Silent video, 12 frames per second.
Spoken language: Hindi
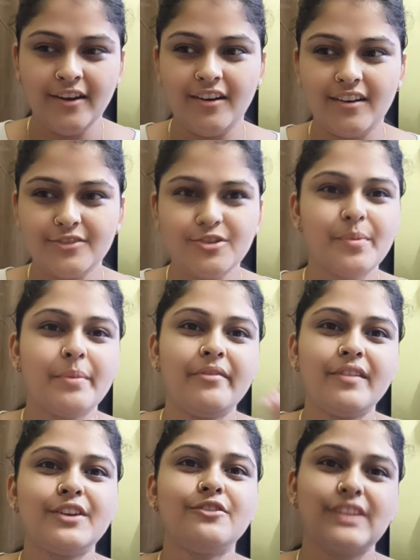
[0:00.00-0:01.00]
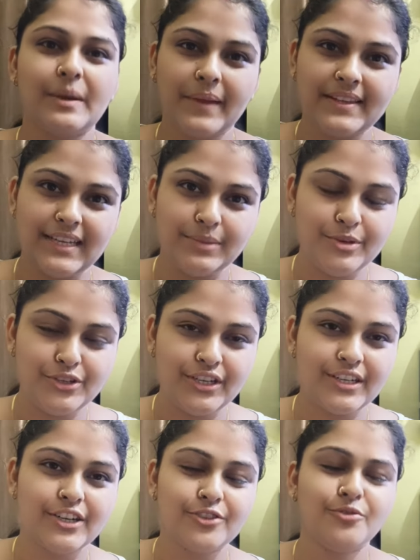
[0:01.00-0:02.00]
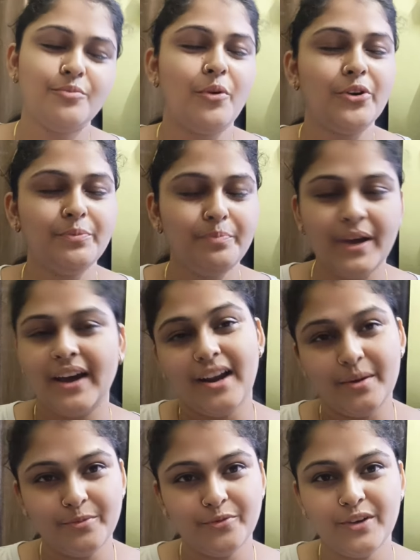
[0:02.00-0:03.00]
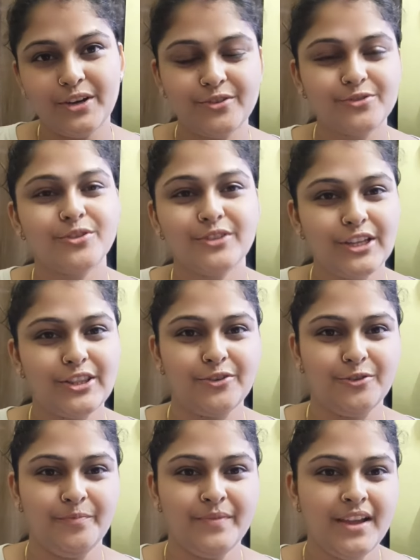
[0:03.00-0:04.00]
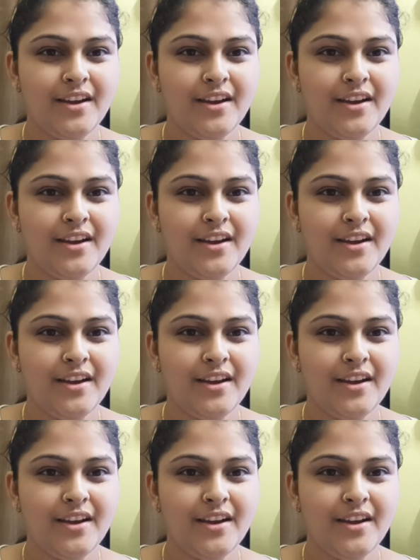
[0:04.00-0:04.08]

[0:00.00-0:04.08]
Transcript: और जो भी मैं वीडियोज़ आपके साथ में शेयर करती हूँ बहुत प्यार आप उन वीडियोज़ को देते हो